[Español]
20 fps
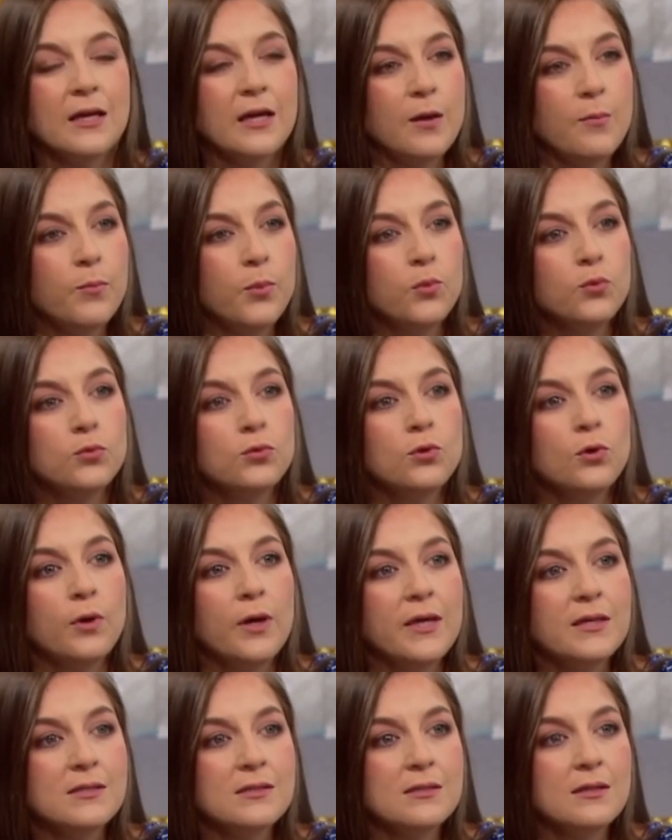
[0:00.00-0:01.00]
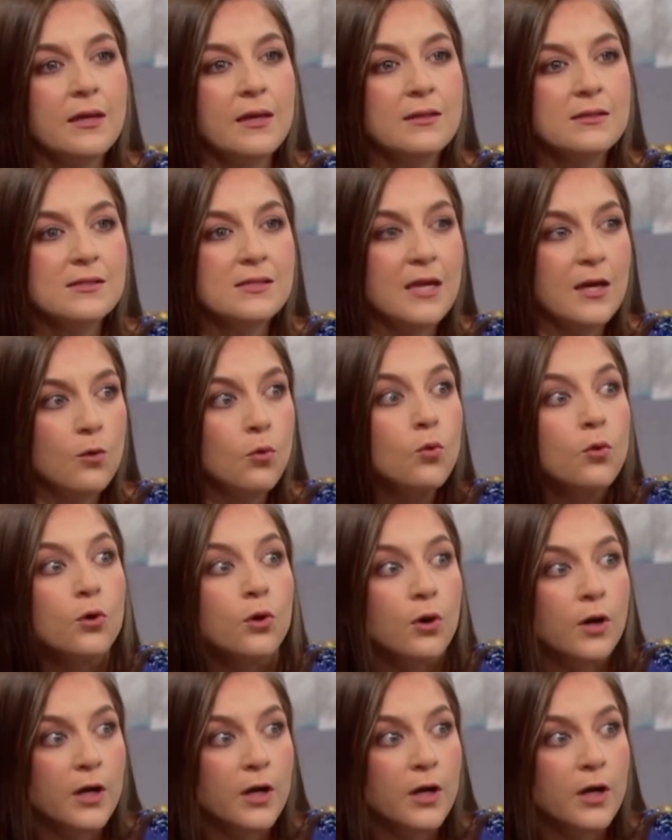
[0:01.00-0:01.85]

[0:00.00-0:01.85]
punto es seguro